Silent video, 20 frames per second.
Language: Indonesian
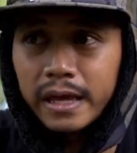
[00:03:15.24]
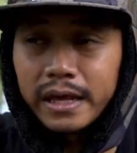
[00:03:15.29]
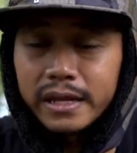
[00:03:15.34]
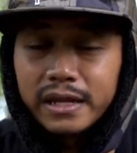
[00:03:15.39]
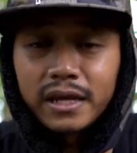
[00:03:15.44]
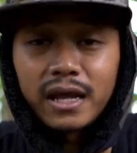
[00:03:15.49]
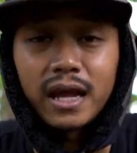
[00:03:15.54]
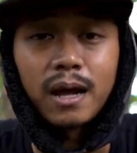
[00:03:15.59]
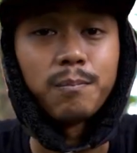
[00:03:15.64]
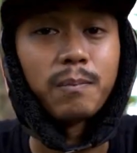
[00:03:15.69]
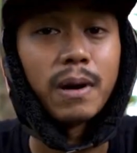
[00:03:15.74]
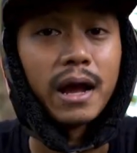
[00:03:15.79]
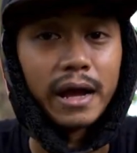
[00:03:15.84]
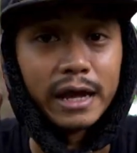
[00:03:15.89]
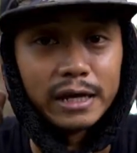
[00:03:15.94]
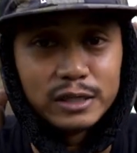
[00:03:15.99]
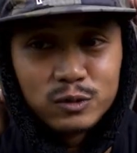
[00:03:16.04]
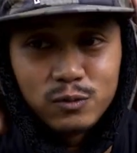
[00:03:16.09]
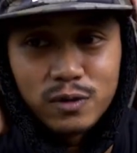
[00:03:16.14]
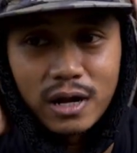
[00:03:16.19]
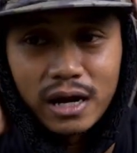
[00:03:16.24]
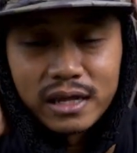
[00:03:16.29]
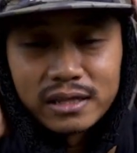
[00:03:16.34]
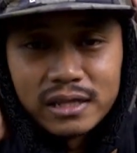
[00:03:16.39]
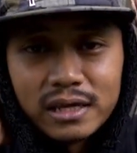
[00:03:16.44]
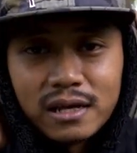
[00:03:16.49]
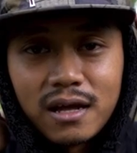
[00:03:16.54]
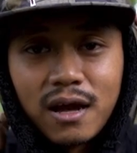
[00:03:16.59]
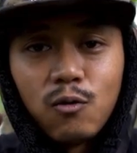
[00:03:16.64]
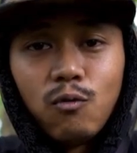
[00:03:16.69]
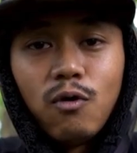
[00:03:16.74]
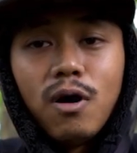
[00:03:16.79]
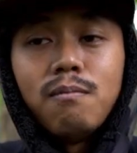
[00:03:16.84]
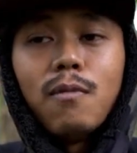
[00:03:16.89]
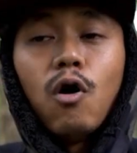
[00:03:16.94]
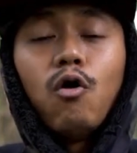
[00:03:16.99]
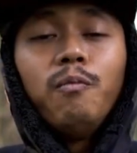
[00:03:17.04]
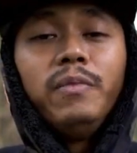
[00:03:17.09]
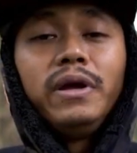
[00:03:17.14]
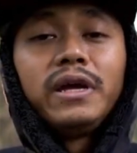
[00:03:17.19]
Ini kepake juga ketika gue
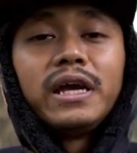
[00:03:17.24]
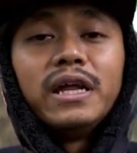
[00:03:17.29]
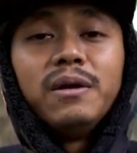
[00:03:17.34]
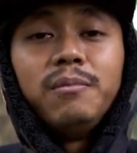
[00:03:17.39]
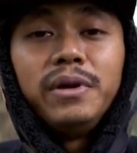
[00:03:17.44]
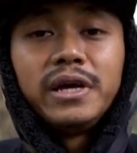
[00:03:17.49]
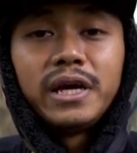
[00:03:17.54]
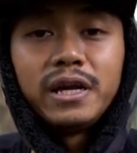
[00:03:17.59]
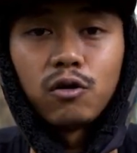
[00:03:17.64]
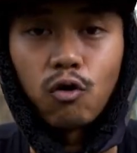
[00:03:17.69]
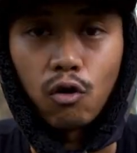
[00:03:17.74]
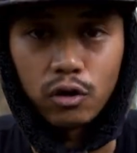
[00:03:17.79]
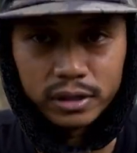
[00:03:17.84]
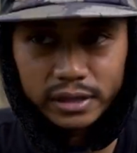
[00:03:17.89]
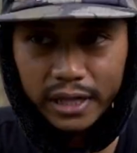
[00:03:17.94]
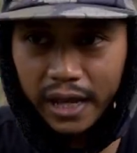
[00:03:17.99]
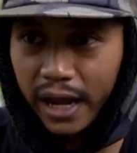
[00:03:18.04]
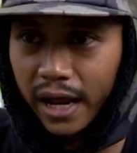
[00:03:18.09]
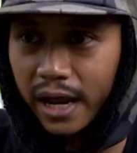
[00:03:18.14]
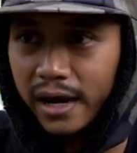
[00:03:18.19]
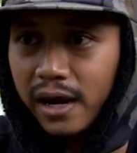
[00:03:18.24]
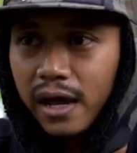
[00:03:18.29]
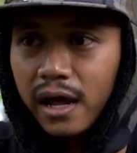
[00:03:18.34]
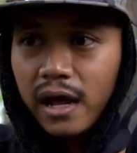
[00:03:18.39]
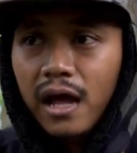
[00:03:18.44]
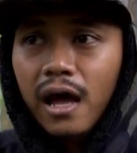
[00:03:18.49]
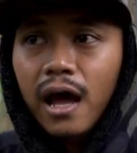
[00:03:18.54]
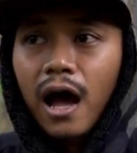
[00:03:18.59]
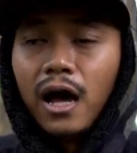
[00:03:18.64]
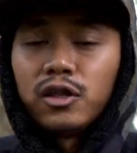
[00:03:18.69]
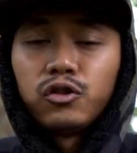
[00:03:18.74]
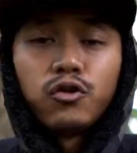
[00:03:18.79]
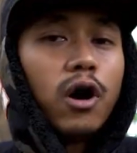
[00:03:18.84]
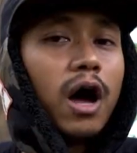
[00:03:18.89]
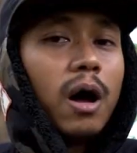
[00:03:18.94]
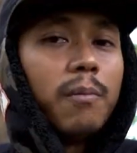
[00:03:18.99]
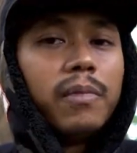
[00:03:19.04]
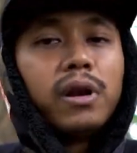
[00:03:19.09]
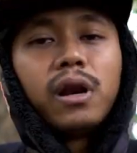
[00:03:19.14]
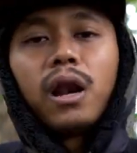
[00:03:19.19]
mau bikin-bikin konten atau
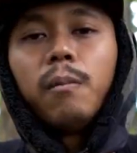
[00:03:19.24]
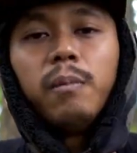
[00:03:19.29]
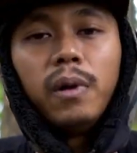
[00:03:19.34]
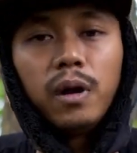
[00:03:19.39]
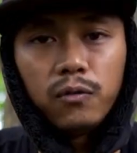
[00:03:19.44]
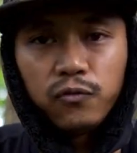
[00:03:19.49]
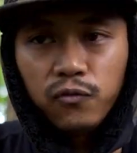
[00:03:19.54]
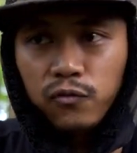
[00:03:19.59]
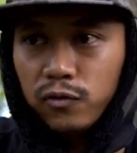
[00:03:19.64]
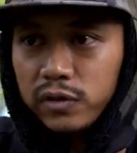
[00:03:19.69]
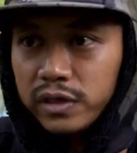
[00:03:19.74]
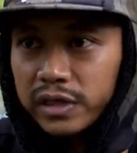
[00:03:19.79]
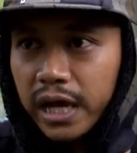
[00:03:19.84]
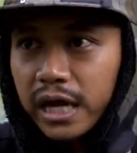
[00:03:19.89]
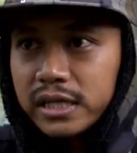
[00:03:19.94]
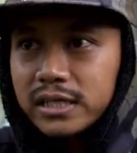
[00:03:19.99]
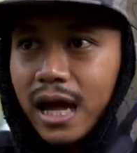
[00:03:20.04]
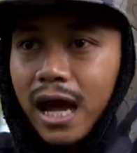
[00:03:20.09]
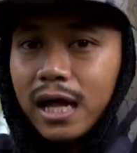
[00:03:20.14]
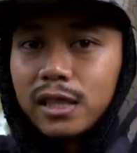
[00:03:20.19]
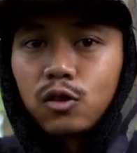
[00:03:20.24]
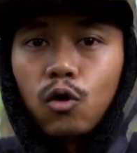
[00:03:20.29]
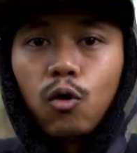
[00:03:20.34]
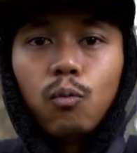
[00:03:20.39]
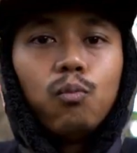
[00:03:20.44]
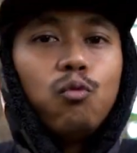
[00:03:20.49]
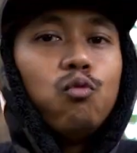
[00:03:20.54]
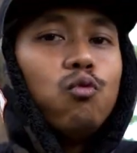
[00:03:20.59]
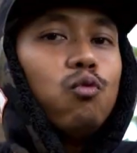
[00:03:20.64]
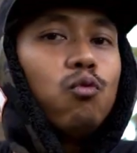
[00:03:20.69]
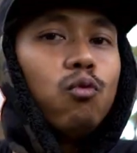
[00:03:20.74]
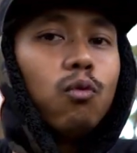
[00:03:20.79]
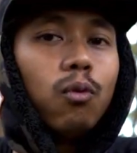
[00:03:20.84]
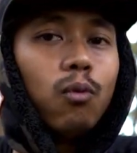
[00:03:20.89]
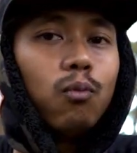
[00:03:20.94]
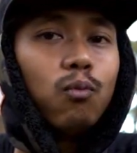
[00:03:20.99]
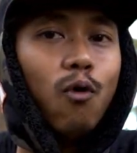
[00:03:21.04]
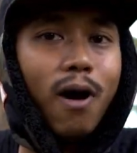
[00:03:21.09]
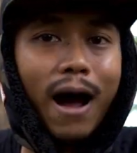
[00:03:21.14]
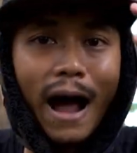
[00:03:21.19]
ngambil-ngambil footage atau
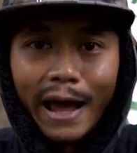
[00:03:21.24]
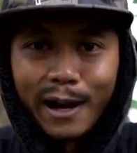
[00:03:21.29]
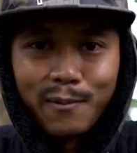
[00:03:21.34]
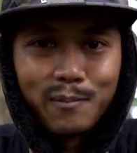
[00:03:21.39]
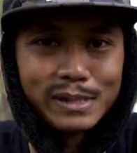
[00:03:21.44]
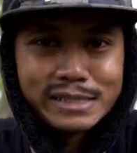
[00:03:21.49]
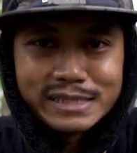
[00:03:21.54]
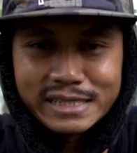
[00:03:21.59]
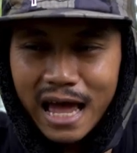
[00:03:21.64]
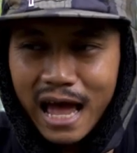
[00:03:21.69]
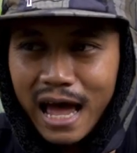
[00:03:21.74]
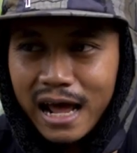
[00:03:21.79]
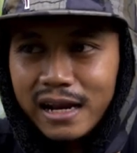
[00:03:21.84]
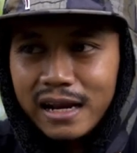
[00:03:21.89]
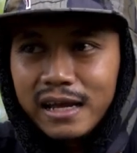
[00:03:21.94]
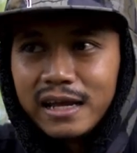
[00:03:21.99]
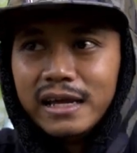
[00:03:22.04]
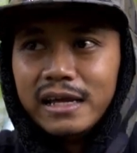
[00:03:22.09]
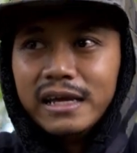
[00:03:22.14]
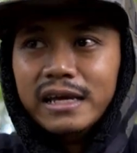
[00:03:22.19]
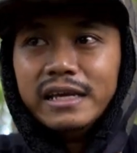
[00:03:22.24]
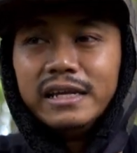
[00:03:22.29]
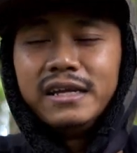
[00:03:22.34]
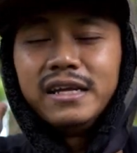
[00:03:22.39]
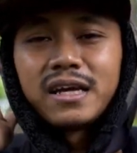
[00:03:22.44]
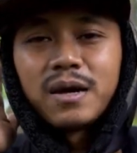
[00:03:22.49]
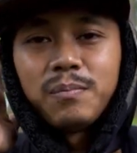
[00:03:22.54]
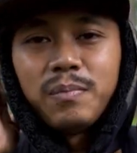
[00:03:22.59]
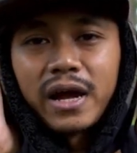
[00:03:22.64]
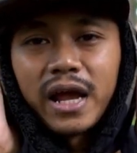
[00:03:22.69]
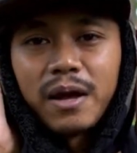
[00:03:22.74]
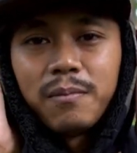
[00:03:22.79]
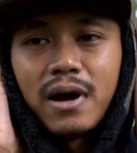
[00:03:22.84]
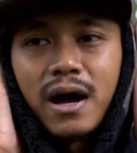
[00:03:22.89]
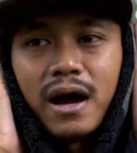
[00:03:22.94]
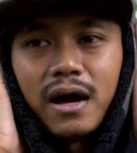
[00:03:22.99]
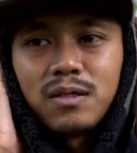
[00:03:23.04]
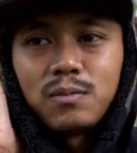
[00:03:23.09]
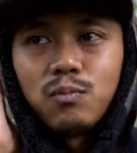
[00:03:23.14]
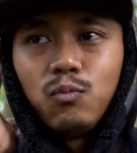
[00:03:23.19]
buang air besar. Ini kepake
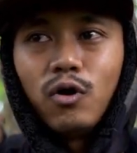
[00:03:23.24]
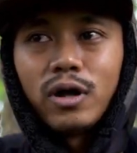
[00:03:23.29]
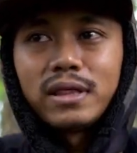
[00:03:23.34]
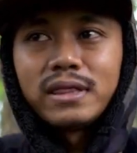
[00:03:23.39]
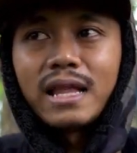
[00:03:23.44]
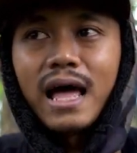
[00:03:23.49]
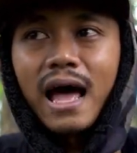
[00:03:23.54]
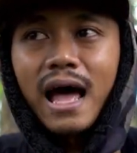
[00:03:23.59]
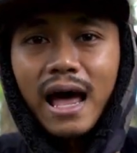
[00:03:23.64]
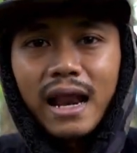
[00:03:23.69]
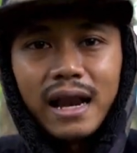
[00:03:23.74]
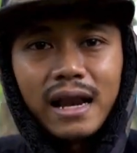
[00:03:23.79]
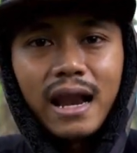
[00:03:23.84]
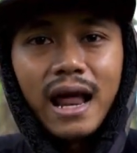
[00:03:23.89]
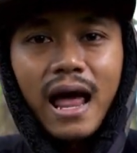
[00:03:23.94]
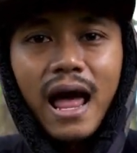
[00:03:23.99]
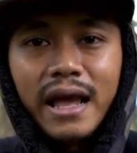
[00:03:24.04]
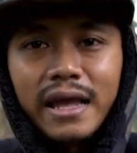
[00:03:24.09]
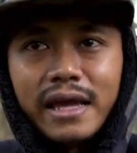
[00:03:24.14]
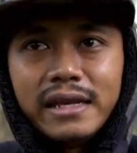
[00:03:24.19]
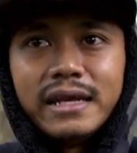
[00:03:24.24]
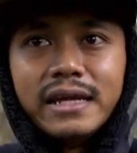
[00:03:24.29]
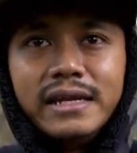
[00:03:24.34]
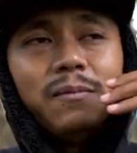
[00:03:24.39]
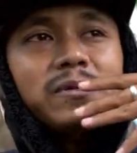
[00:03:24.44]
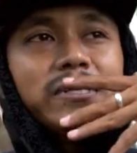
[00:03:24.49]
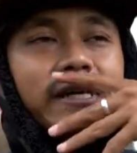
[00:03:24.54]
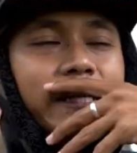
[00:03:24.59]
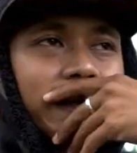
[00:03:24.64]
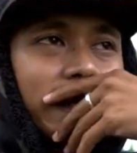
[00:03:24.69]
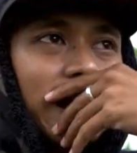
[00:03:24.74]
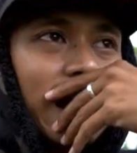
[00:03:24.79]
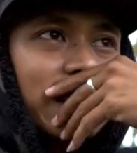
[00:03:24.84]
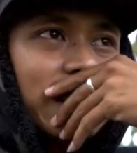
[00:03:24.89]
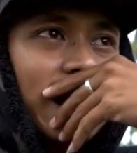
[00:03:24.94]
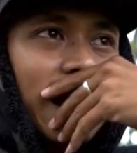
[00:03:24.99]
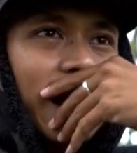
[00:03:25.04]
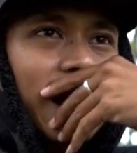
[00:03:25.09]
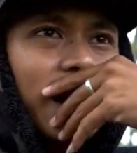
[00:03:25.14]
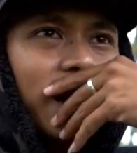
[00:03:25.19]
banget buat nahan angin. Jadi bisa
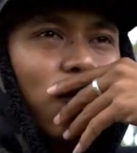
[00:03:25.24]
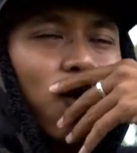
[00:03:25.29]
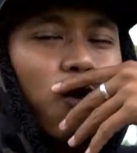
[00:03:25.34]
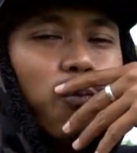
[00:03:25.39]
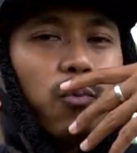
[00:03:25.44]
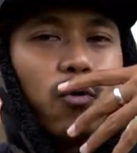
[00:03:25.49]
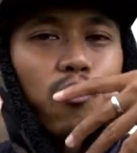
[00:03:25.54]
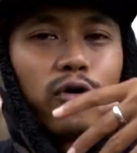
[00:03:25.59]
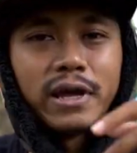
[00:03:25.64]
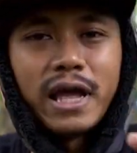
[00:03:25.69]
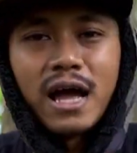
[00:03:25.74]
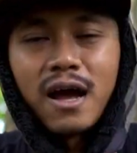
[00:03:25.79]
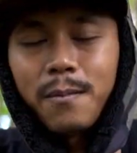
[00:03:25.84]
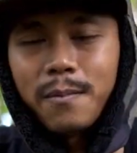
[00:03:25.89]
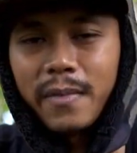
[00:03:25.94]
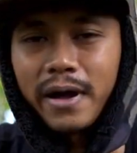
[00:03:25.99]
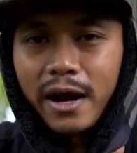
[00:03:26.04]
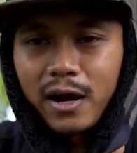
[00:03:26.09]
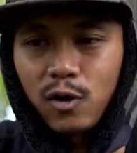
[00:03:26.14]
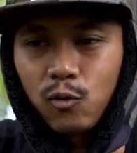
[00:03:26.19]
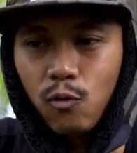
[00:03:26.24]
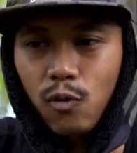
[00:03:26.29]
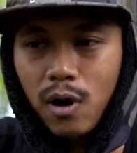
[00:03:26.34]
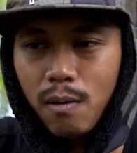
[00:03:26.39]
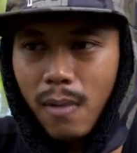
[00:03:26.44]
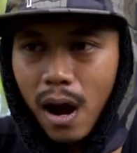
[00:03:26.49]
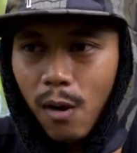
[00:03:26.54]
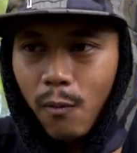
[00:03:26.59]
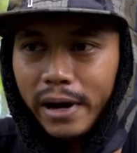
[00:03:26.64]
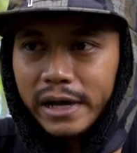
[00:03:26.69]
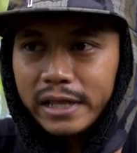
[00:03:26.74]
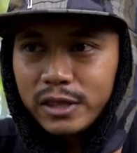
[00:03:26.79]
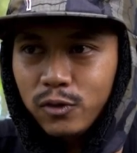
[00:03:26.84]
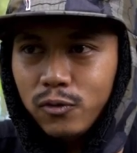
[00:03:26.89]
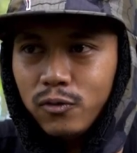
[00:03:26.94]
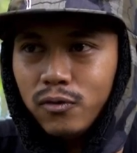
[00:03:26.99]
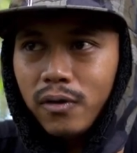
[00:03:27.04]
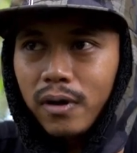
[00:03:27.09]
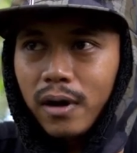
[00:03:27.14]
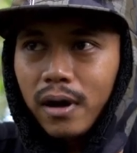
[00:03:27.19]
dikatakan kupluk yang kemarin gue bawa
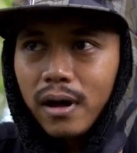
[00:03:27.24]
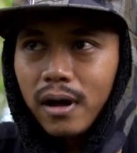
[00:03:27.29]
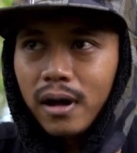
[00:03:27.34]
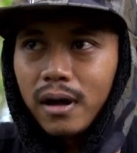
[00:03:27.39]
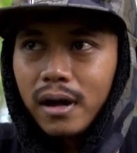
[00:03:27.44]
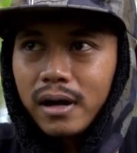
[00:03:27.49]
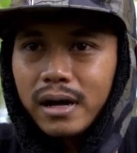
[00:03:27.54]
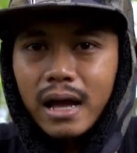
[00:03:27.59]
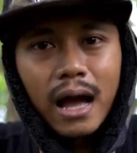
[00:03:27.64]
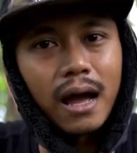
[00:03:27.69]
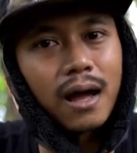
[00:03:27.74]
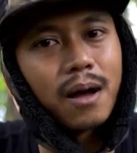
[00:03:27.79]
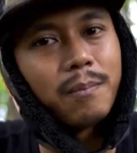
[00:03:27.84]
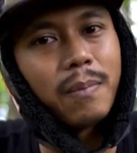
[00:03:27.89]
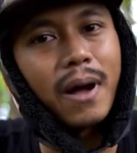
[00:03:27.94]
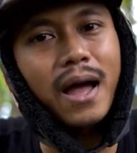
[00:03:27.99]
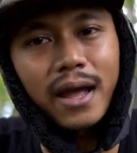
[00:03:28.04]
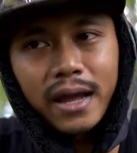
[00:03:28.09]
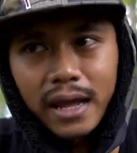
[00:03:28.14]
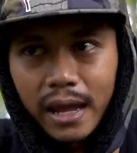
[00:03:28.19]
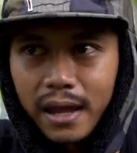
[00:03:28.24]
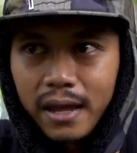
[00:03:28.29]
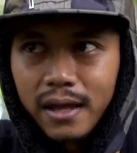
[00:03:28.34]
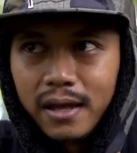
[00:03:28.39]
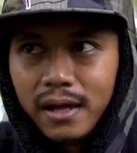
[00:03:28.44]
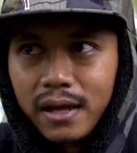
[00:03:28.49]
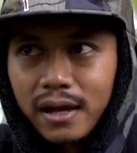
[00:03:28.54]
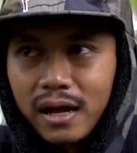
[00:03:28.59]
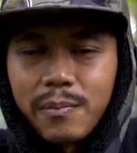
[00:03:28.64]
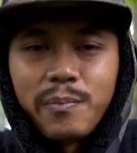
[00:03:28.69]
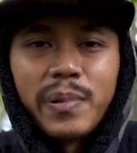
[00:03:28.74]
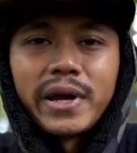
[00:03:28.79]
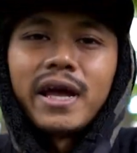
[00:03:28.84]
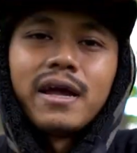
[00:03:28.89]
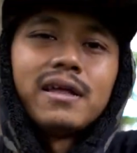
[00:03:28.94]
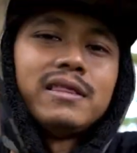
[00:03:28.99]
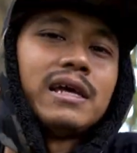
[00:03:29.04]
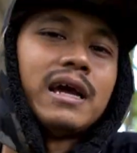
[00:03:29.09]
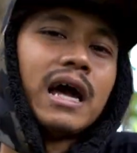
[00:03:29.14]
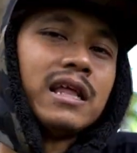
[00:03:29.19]
itu nggak kepake. Kepake
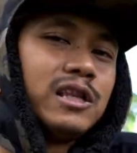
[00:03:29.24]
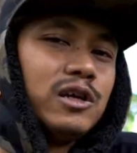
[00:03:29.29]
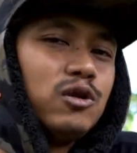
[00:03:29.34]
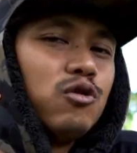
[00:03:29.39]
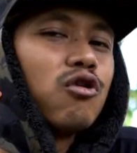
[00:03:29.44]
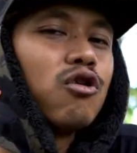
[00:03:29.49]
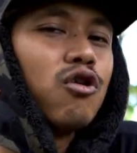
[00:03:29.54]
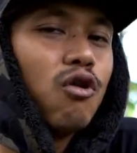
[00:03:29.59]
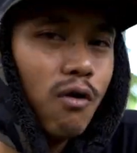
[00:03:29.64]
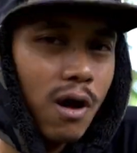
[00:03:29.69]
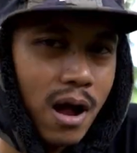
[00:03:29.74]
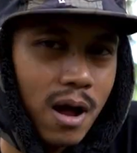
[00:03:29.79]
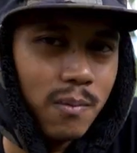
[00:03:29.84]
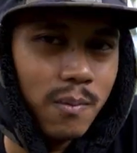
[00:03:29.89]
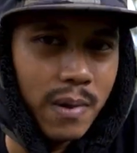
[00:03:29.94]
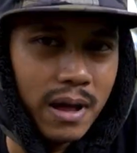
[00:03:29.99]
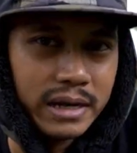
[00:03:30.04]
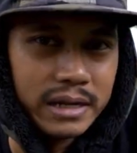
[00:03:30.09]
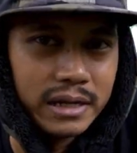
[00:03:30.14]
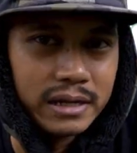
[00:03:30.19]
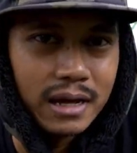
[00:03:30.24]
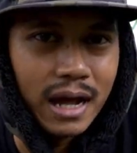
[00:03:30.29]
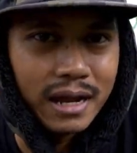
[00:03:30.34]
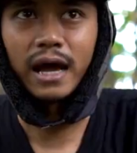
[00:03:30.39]
ketika tidur doang paling.